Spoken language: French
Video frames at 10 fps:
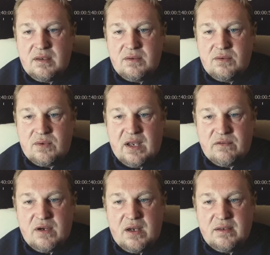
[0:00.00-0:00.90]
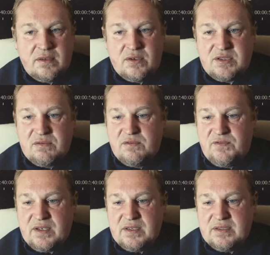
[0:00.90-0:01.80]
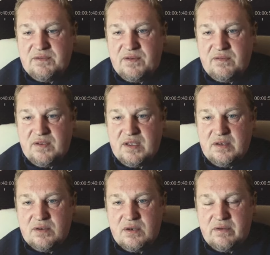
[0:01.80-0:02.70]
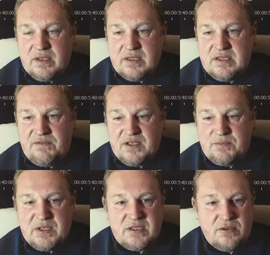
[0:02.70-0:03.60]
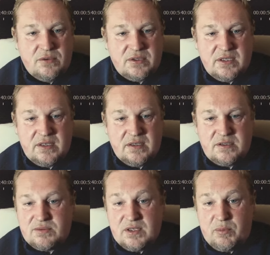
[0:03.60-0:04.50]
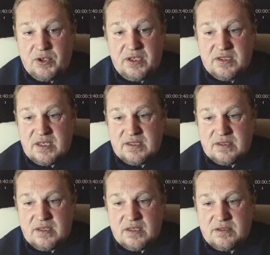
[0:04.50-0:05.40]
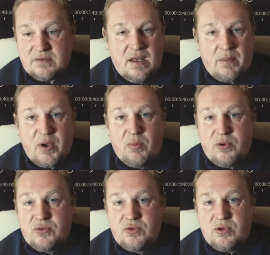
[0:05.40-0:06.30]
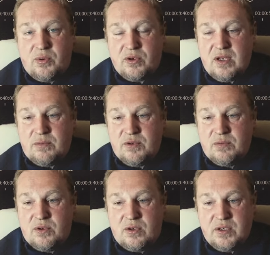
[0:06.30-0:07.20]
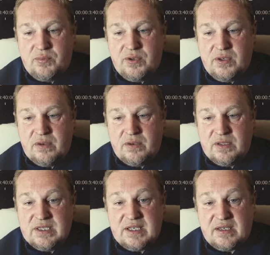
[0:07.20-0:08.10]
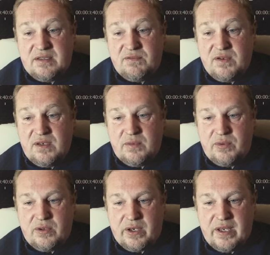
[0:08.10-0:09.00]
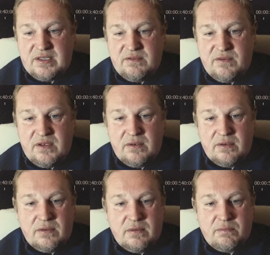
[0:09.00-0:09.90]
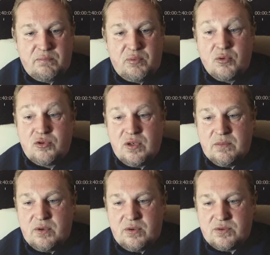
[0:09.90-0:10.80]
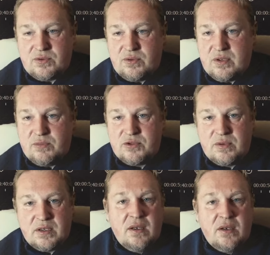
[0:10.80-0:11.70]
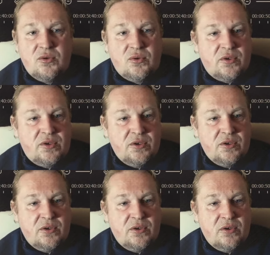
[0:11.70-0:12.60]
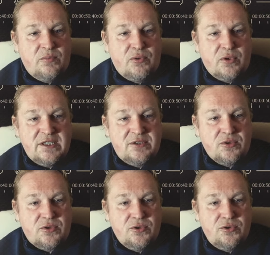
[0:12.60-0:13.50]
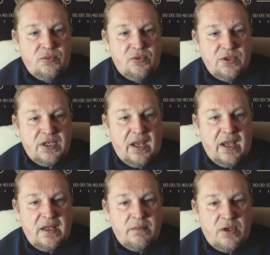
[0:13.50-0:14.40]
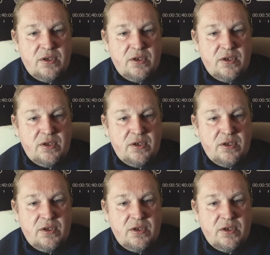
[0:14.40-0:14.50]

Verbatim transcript: Donc à voir. Non, si on veut faire des effets vidéo avec des effets spéciaux, ce sont des plugins très intéressants. Après, on peut toujours prendre l'abonnement et puis le désactiver et puis le réactiver euh, ponctuellement quand on en a besoin. Donc euh, pour les autres New Blue, il y a Elements.